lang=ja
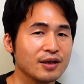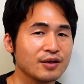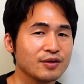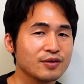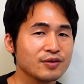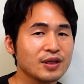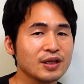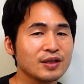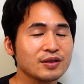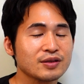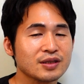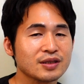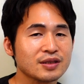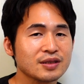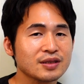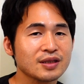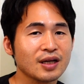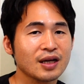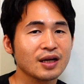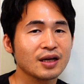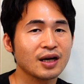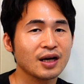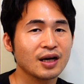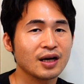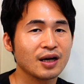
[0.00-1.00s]
打てる自治
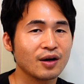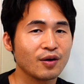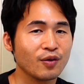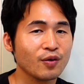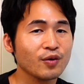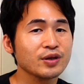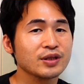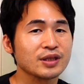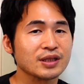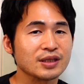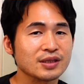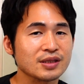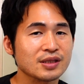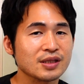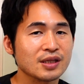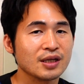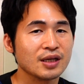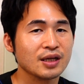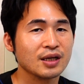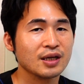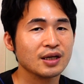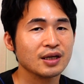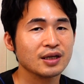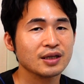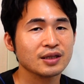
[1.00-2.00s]
体が多いです
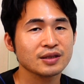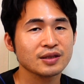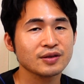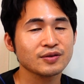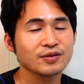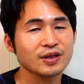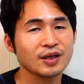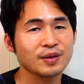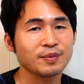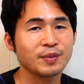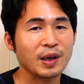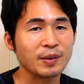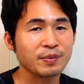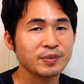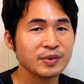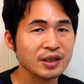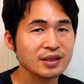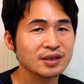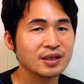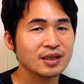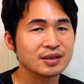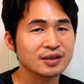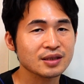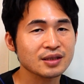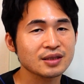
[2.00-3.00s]
なので、まあ、皆
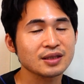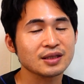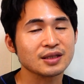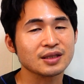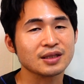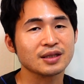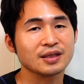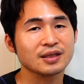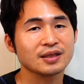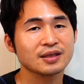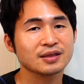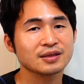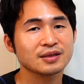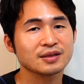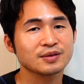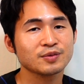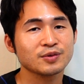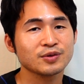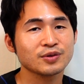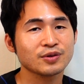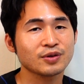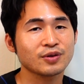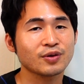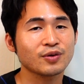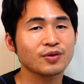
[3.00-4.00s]
さんぜひ自
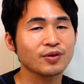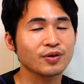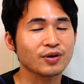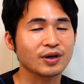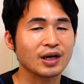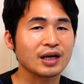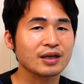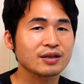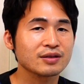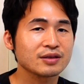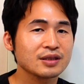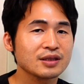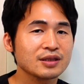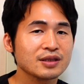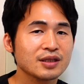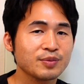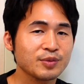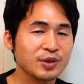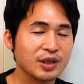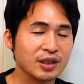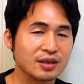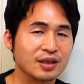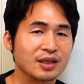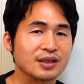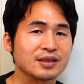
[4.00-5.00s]
分のところを確認してみ
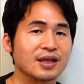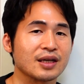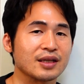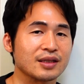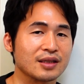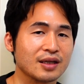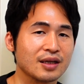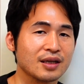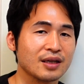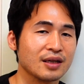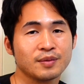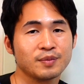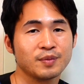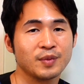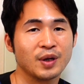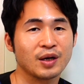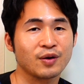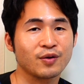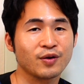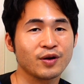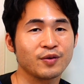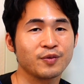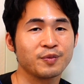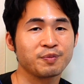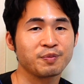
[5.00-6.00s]
てくださいね。まあ、
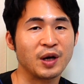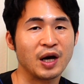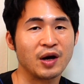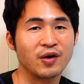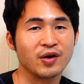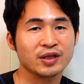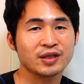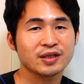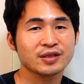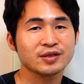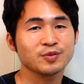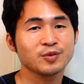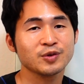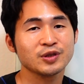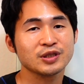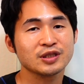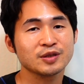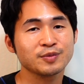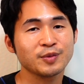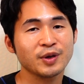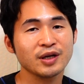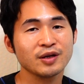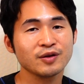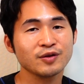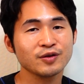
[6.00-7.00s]
これ、まあ、私も1
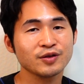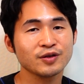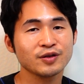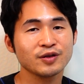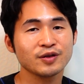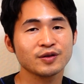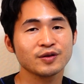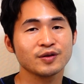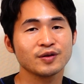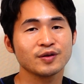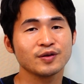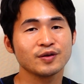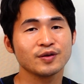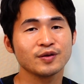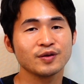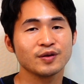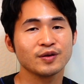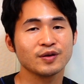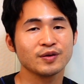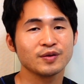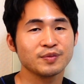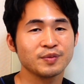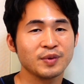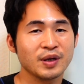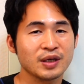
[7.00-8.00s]
万円ほど、
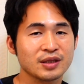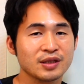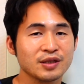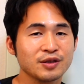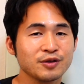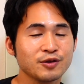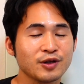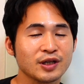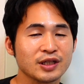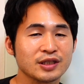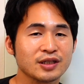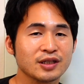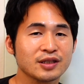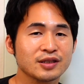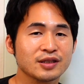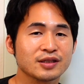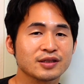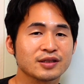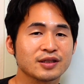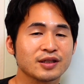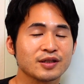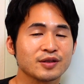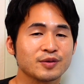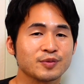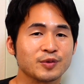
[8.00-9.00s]
まあ、寄付はしたんで
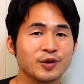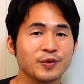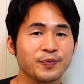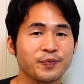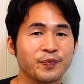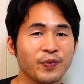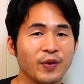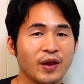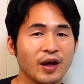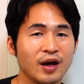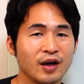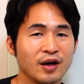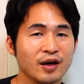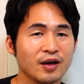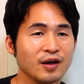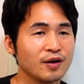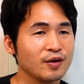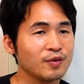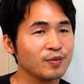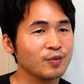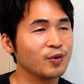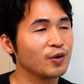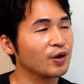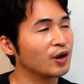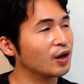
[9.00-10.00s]
すけれども、
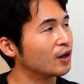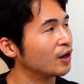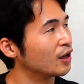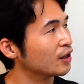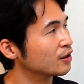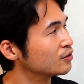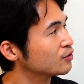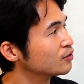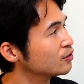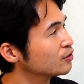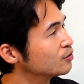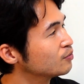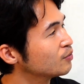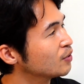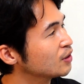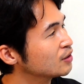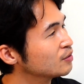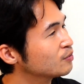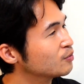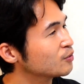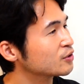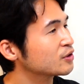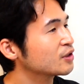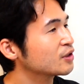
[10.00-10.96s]
もうあっという間にもう